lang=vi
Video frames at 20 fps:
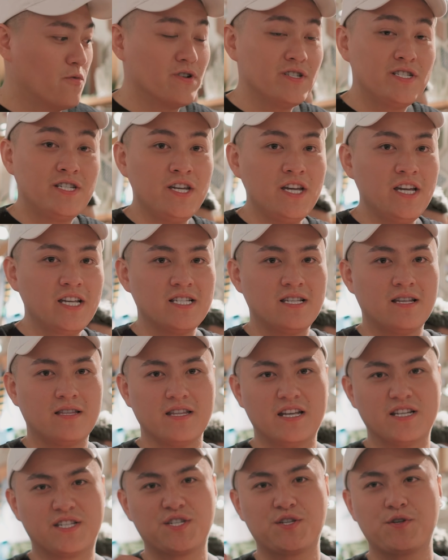quần jeans
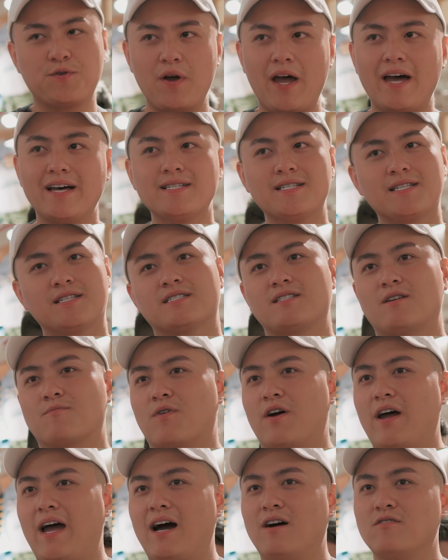distress,
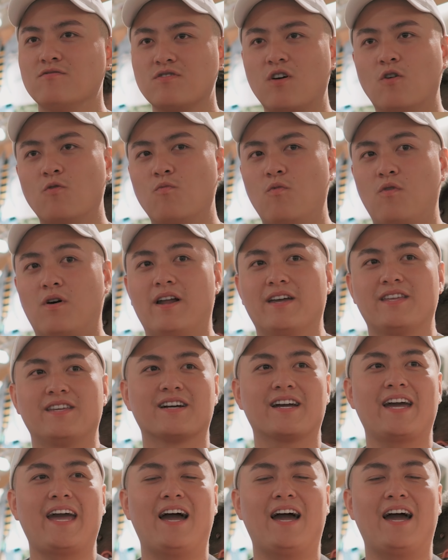xong rồi áo thun hoặc là những